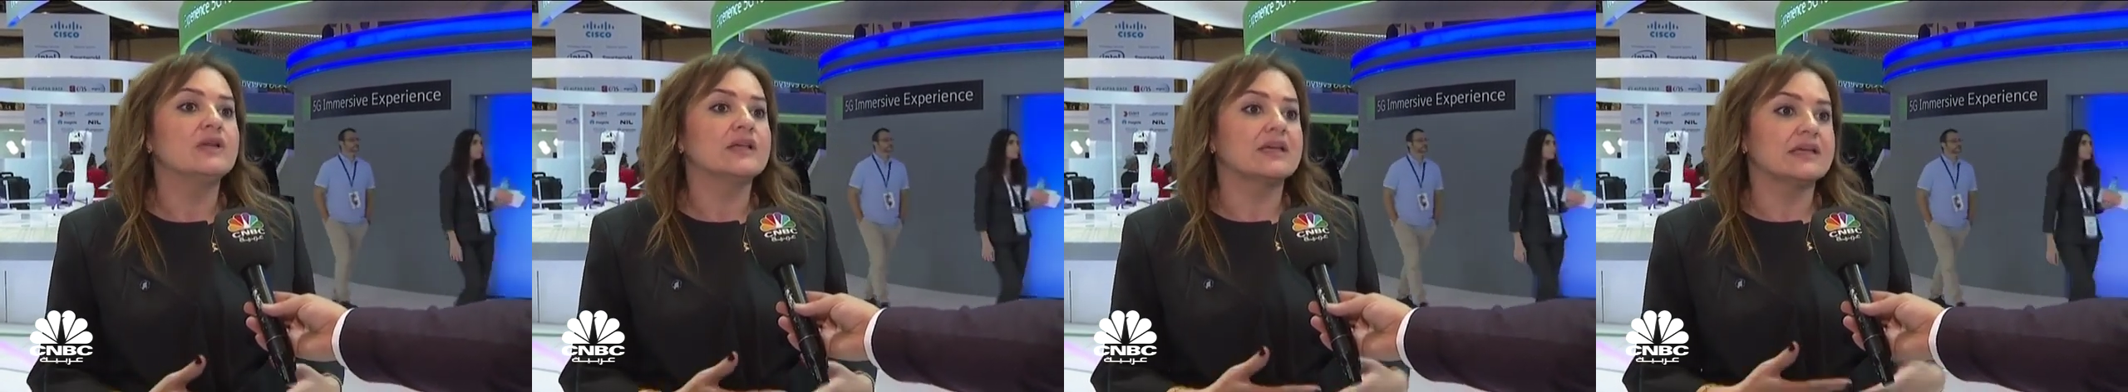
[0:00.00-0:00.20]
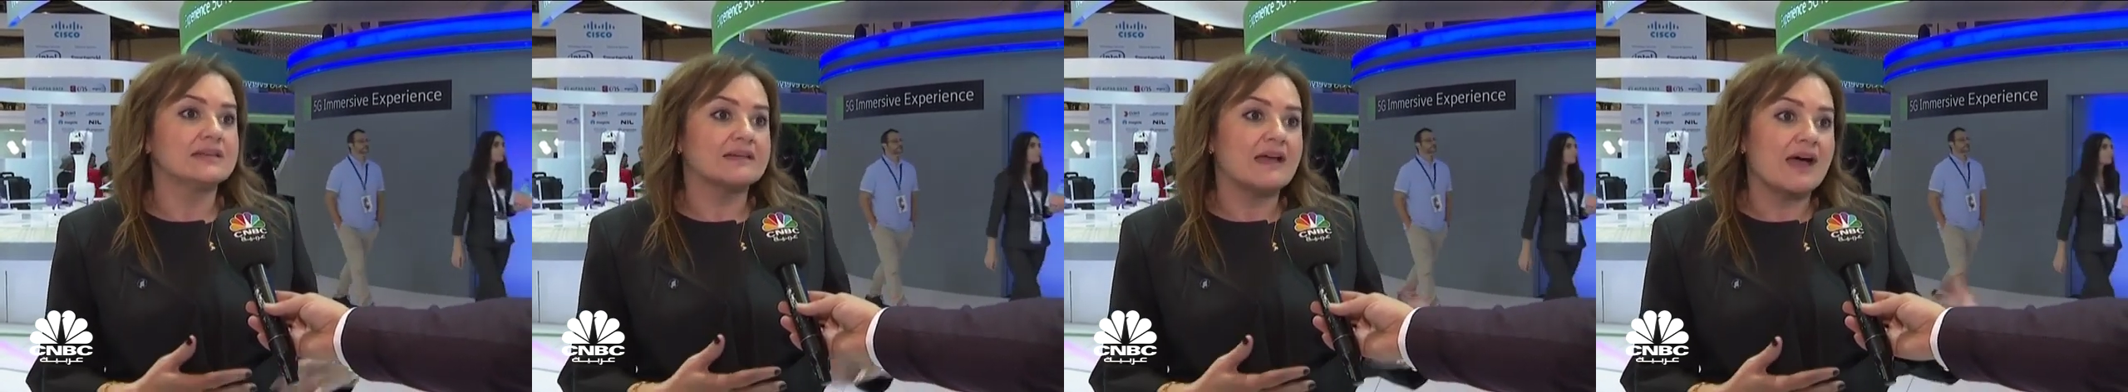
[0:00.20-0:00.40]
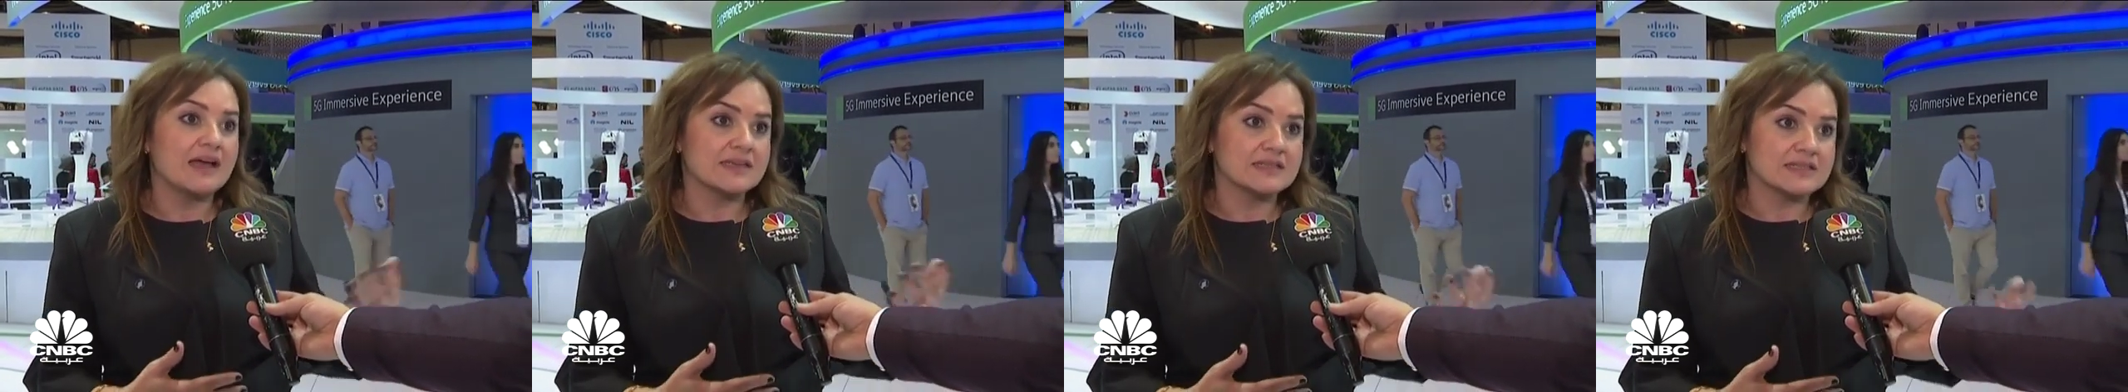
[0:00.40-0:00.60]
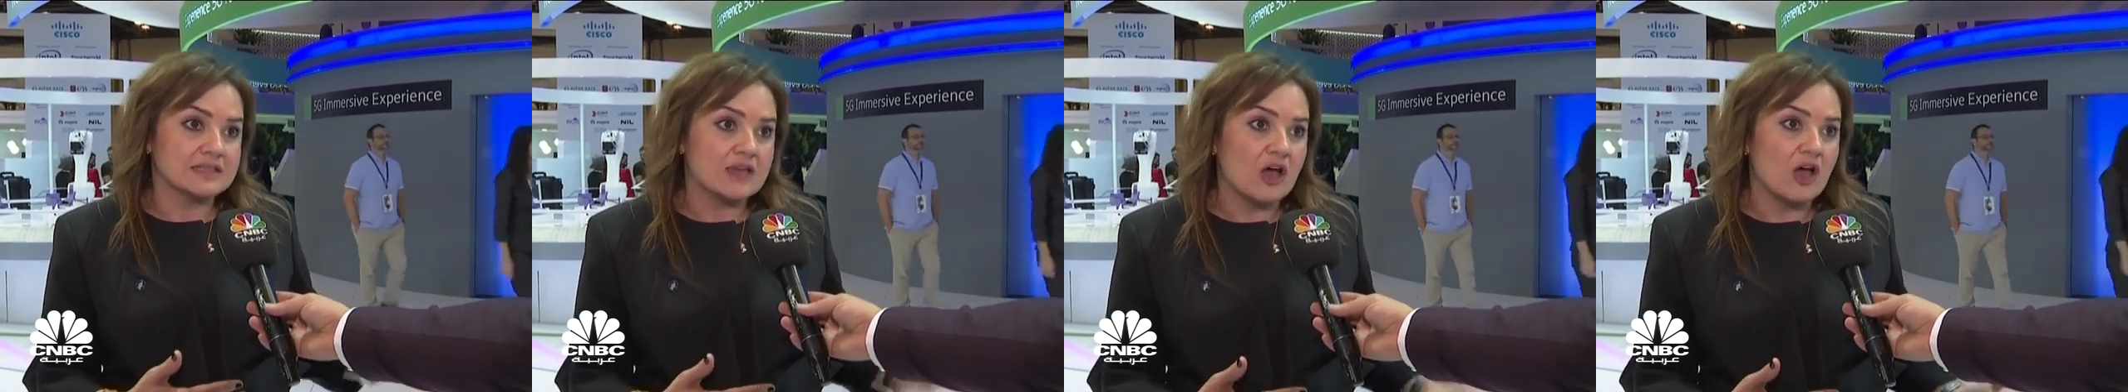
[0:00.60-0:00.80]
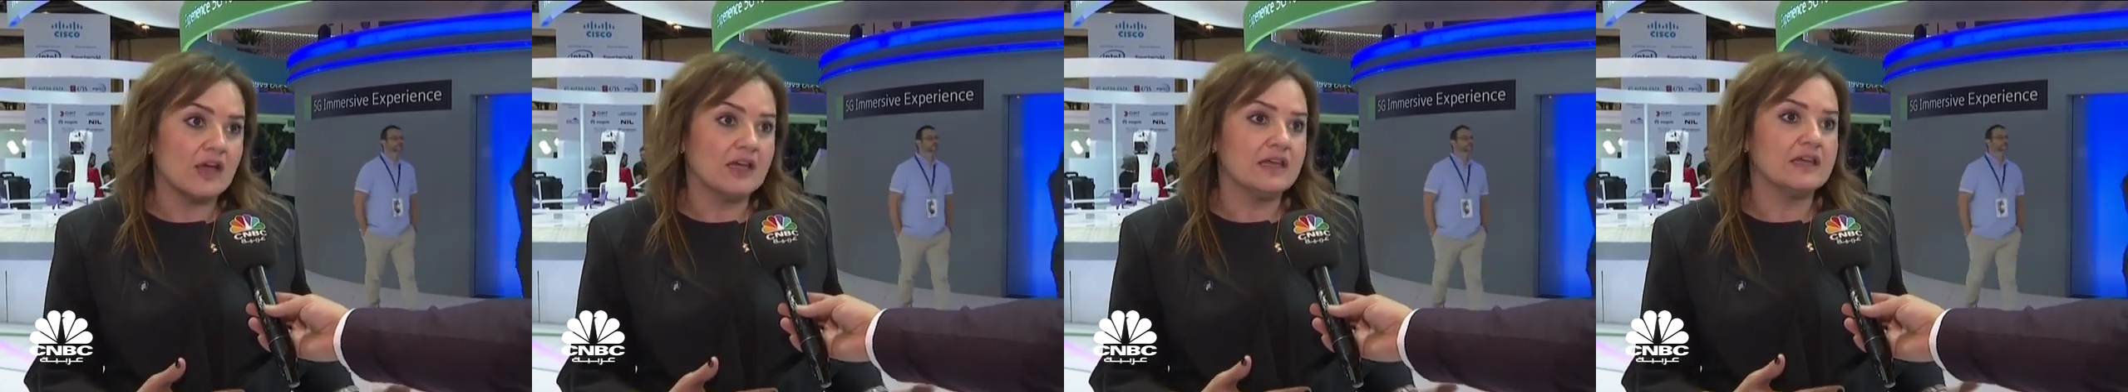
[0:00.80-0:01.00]
القطاع
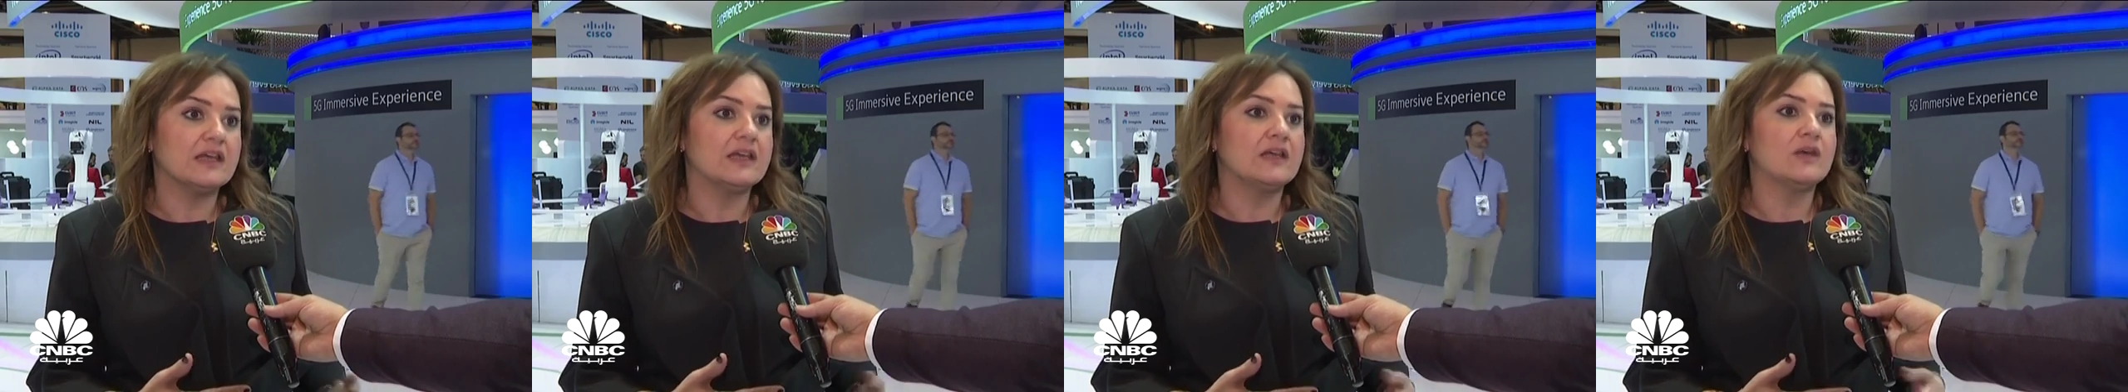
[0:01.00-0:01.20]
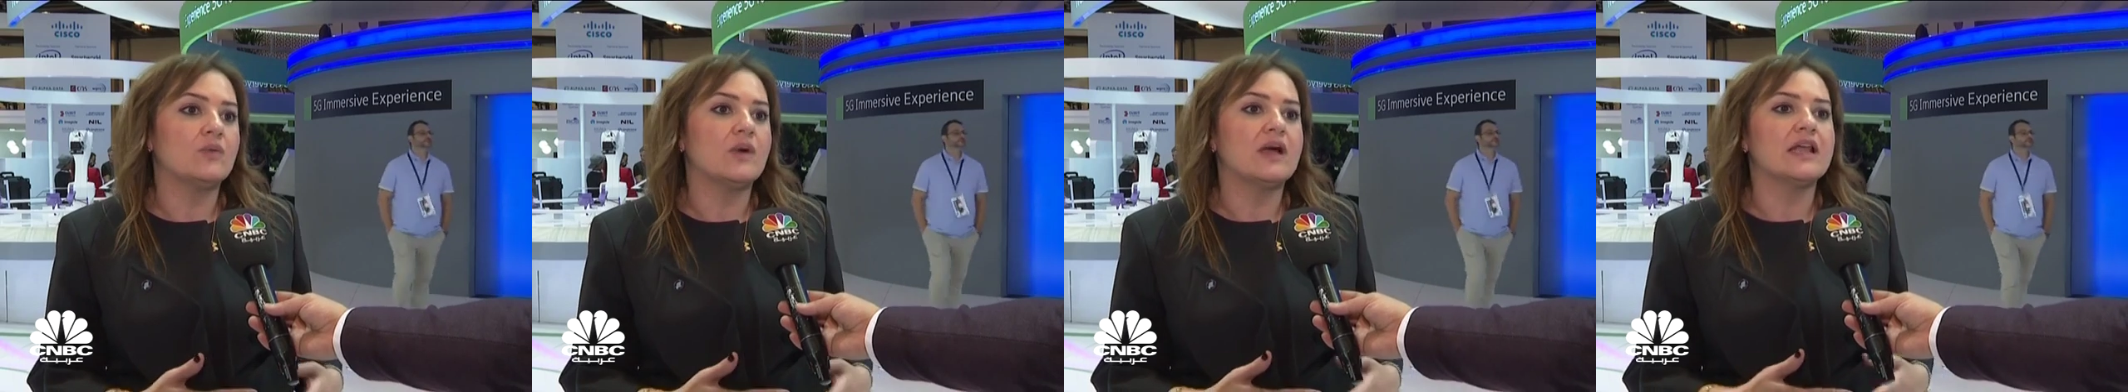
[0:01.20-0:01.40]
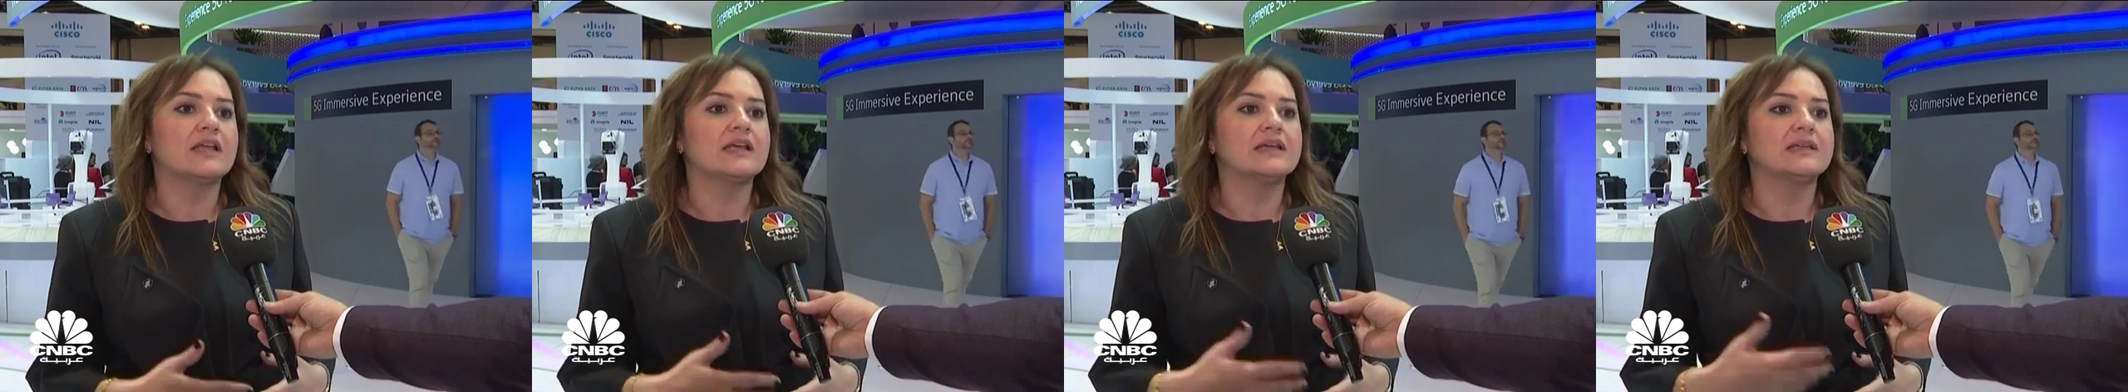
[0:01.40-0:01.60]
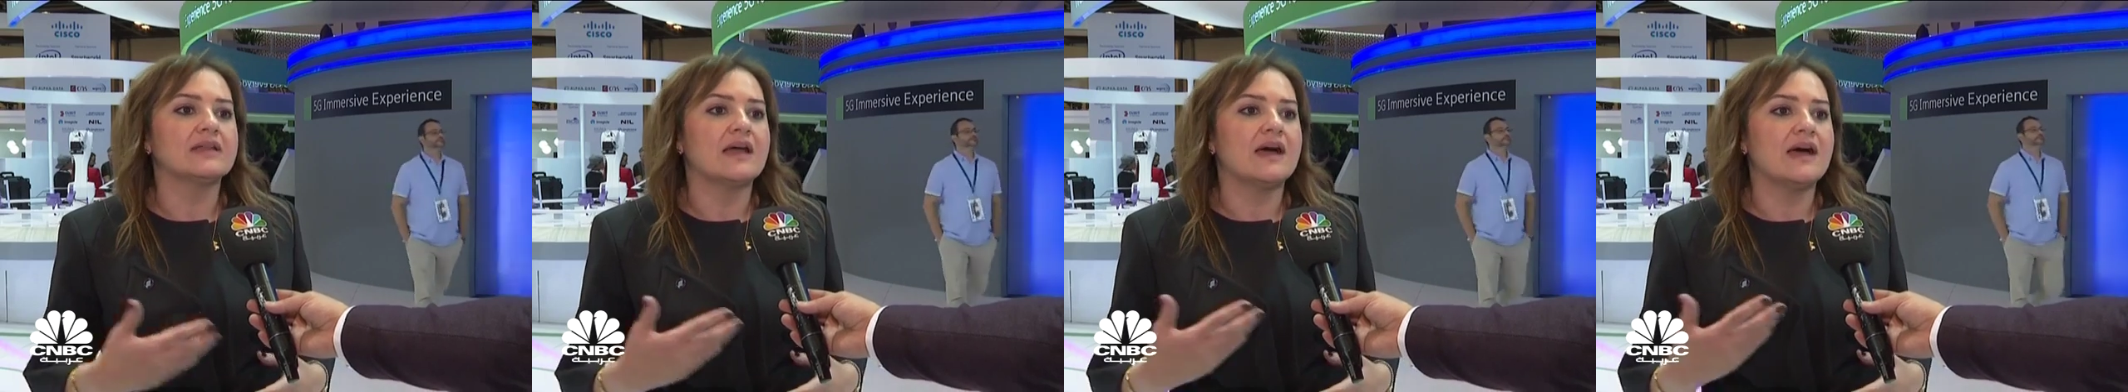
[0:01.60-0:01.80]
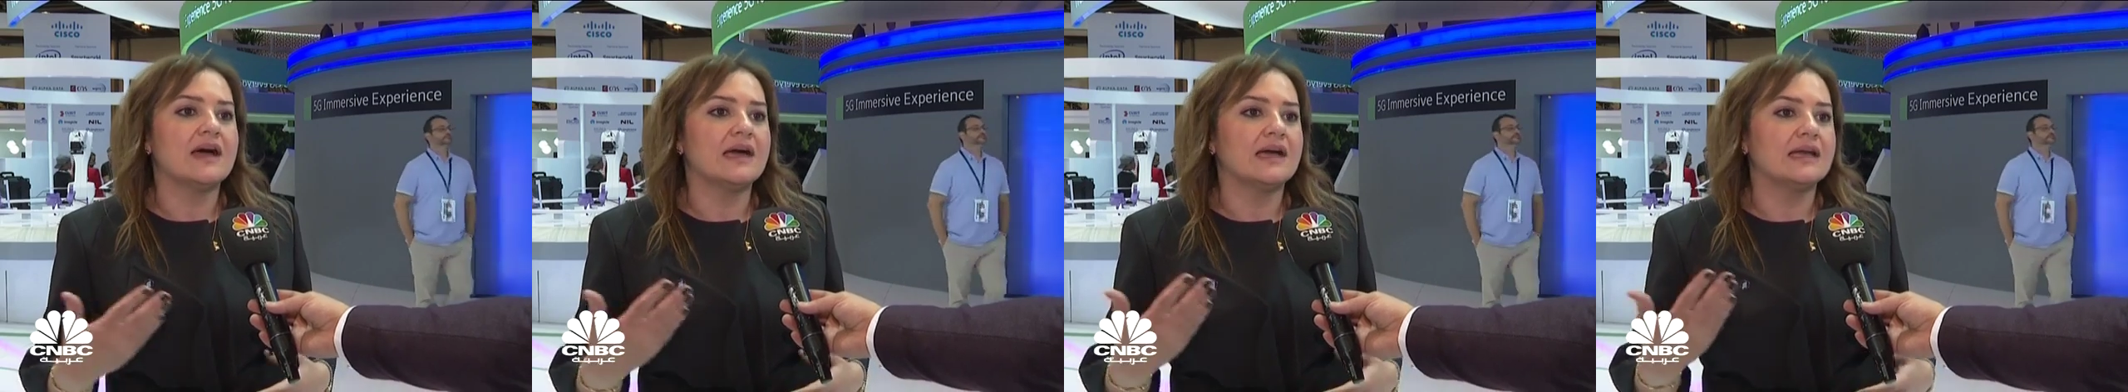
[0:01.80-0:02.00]
الصحي
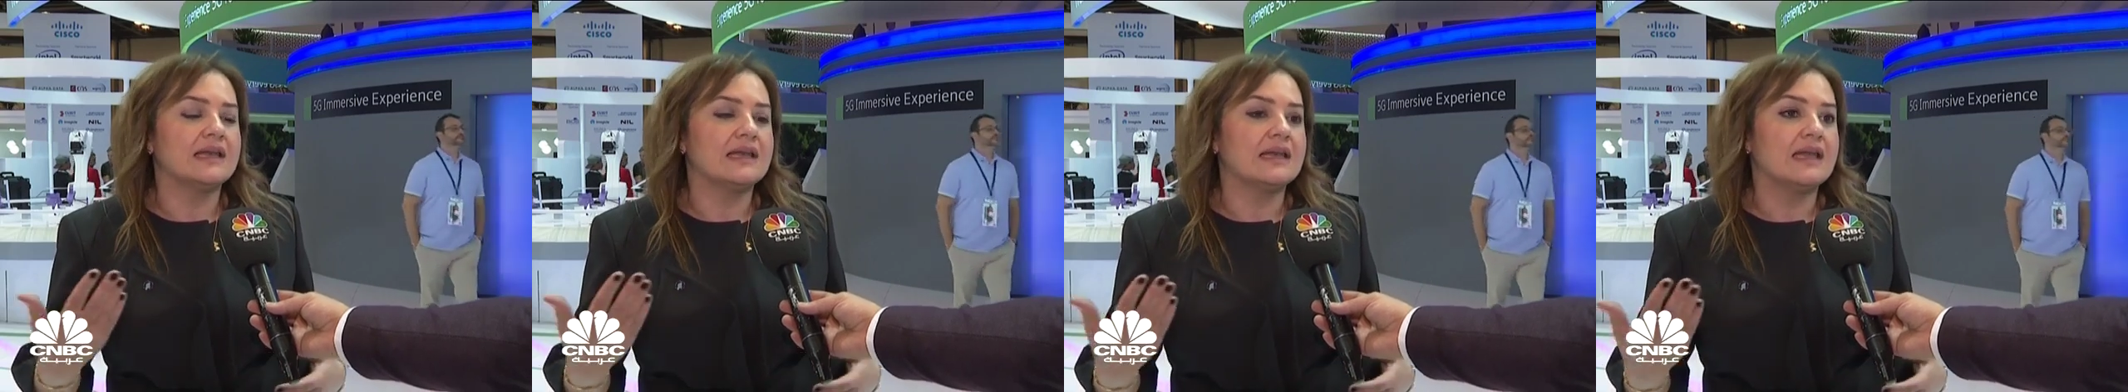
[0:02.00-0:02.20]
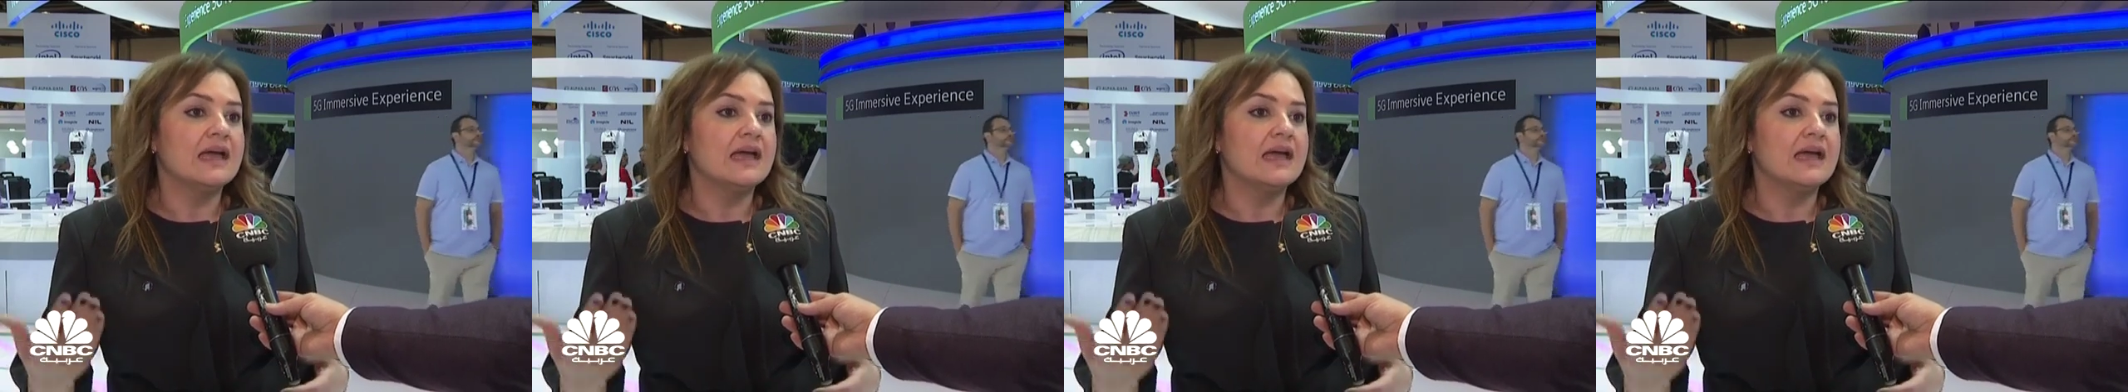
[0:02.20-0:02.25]
والقطاع